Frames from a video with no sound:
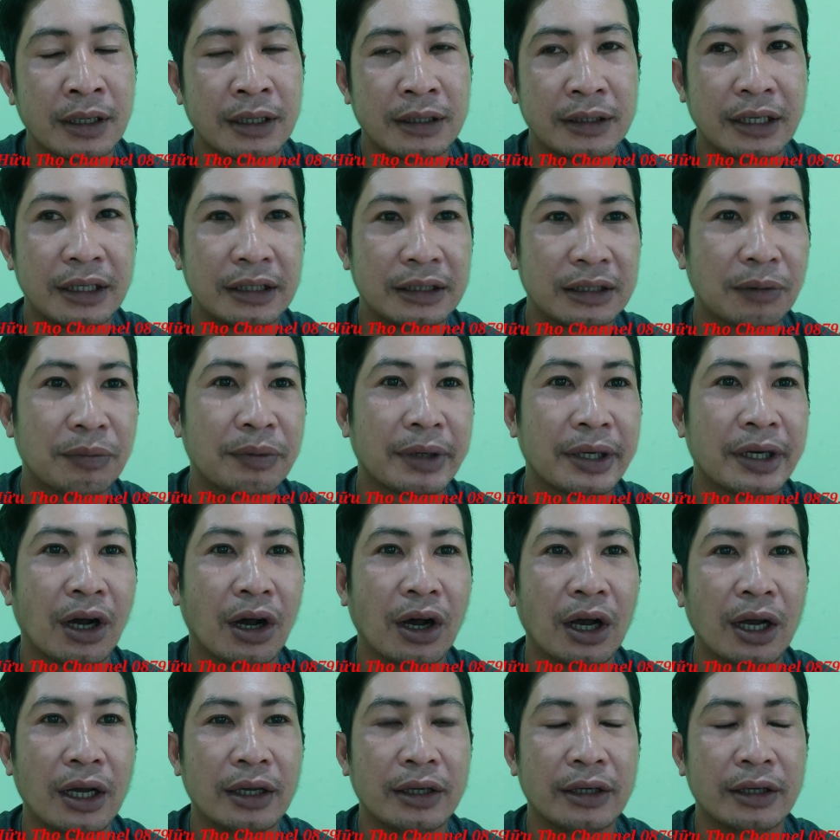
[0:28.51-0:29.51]
nhưng trong khi
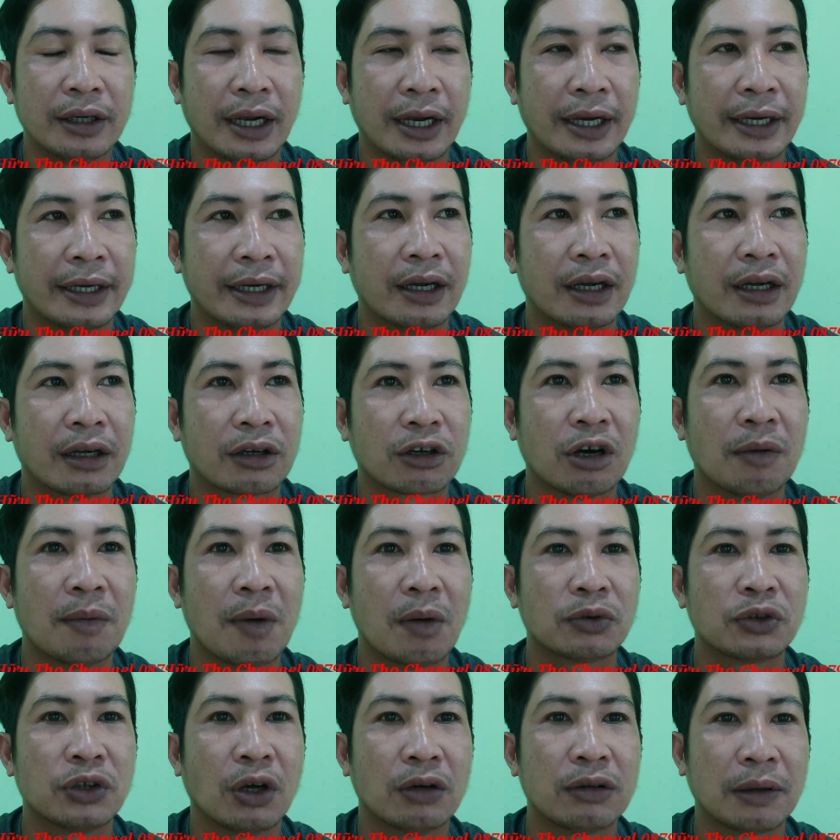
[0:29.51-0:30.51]
đó thì ờ, có
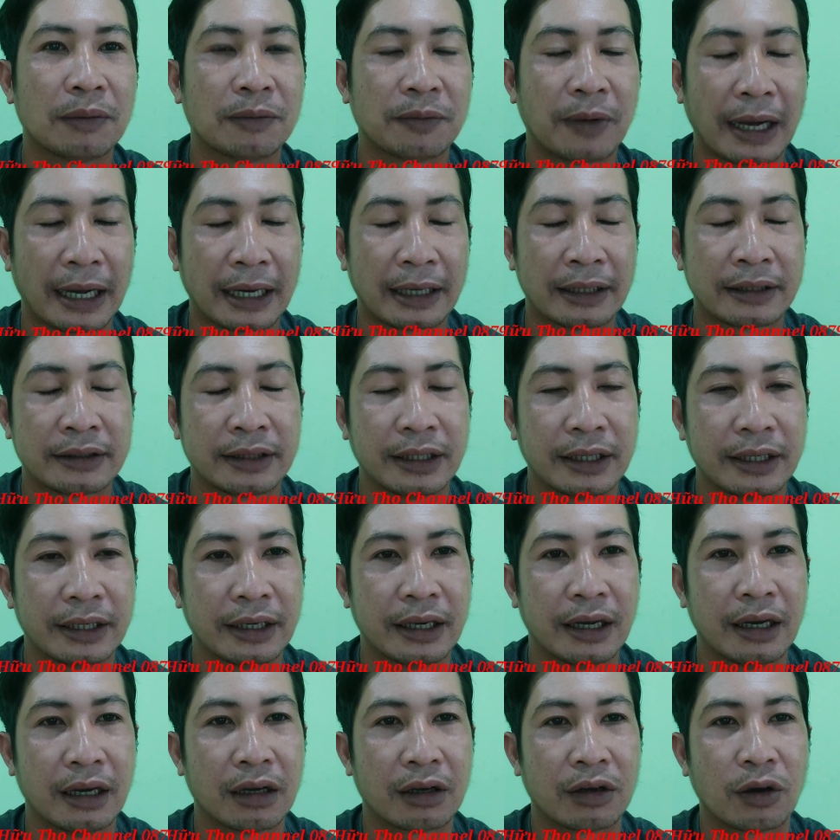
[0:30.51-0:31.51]
một số thành phần thì
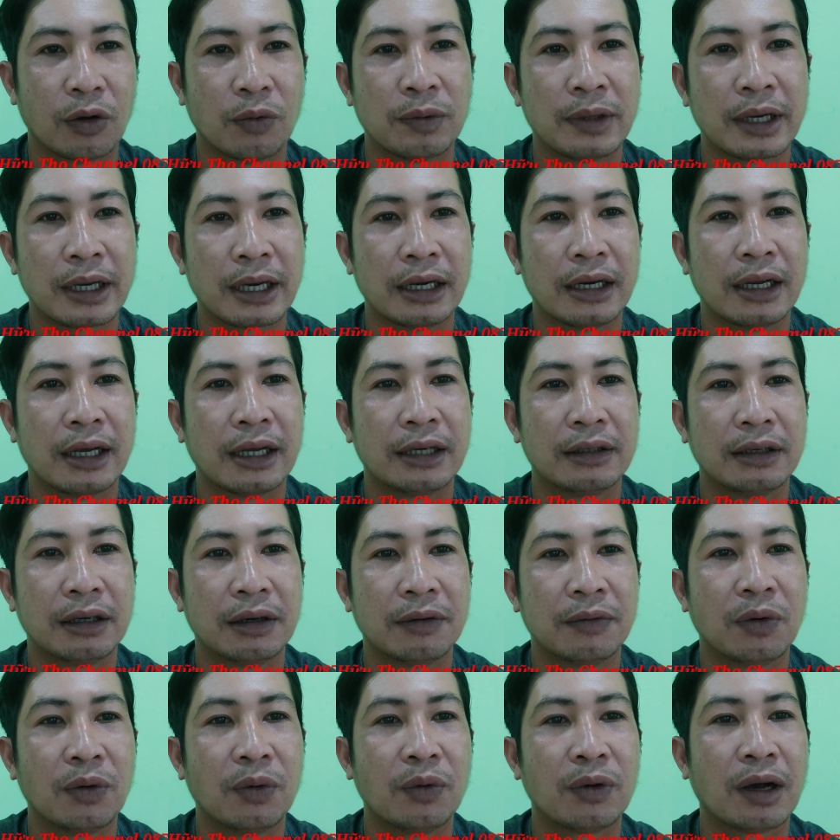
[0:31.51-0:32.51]
ờ, cũng rất là lên
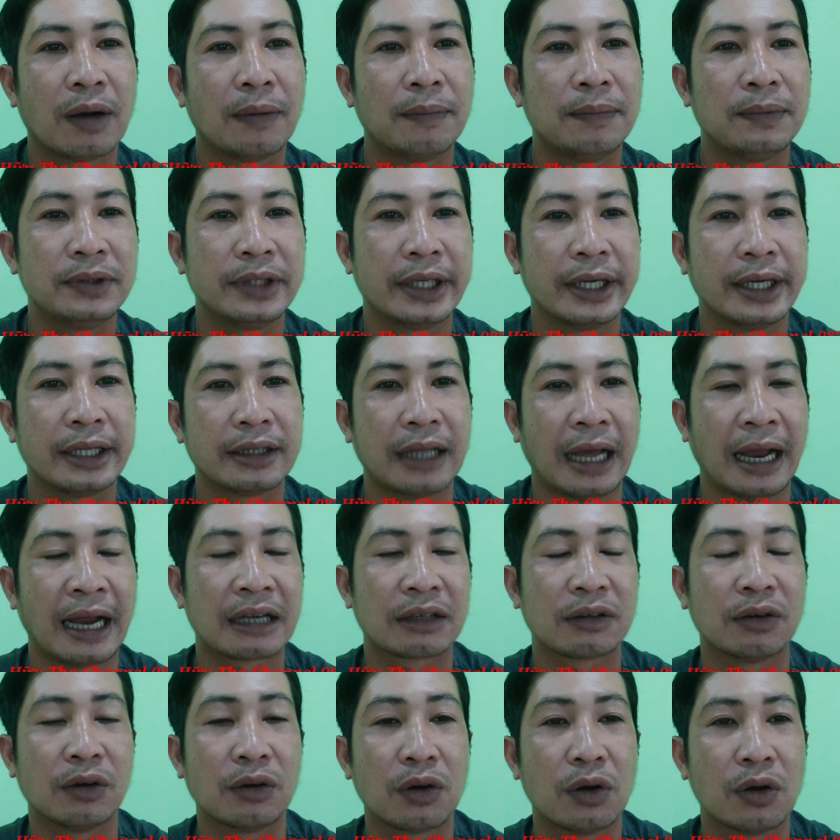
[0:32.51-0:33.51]
ờ, vu khống xuyên tạc
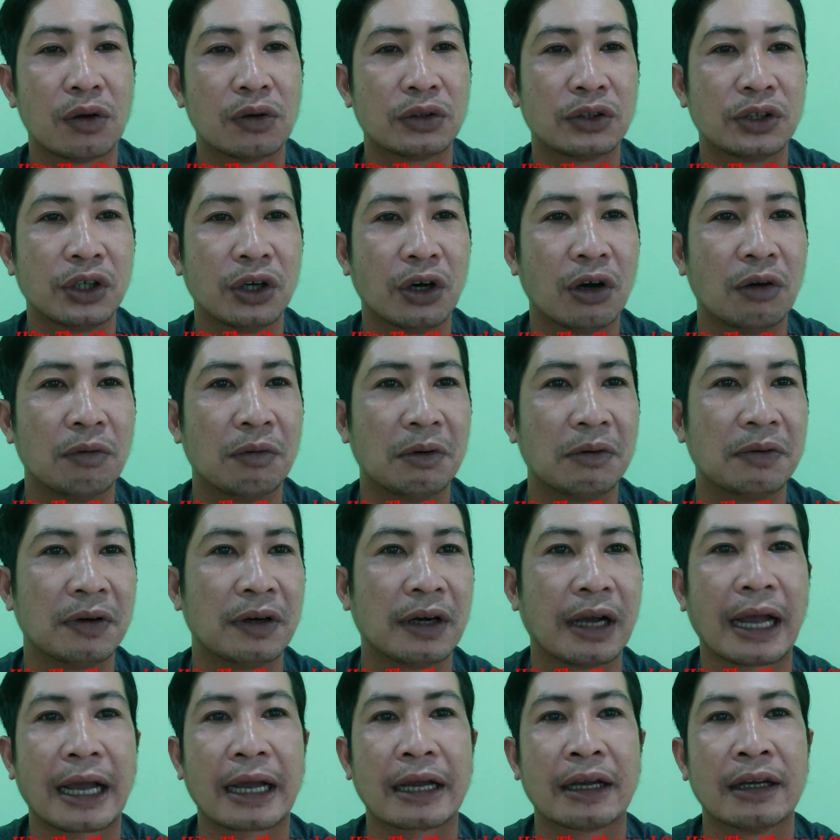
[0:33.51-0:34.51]
cho cô Sô Nguyễn
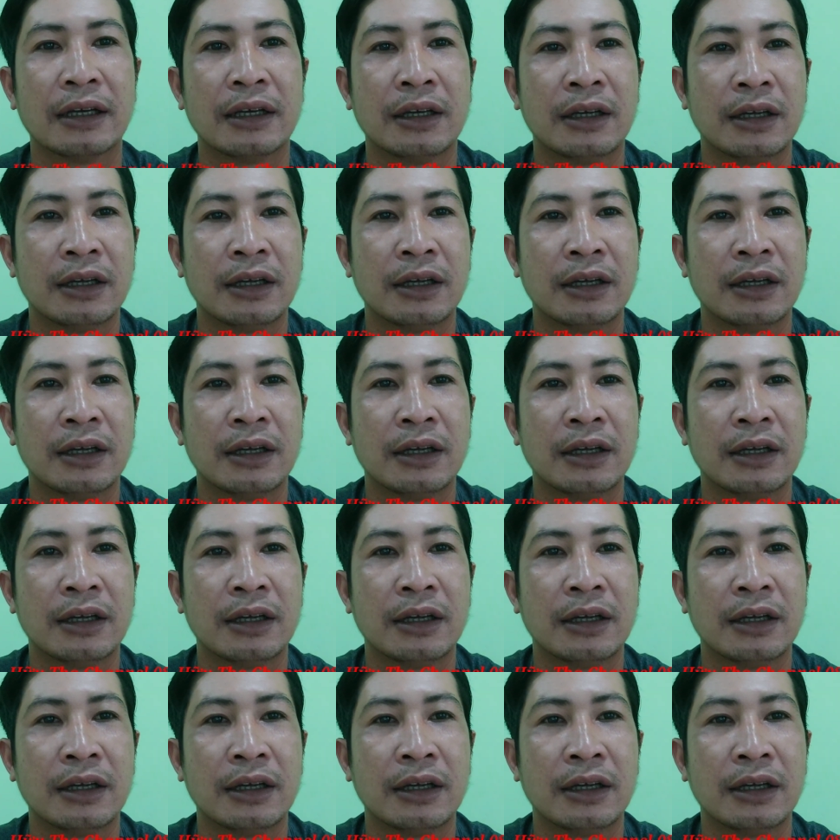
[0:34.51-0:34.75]
Phương Hằng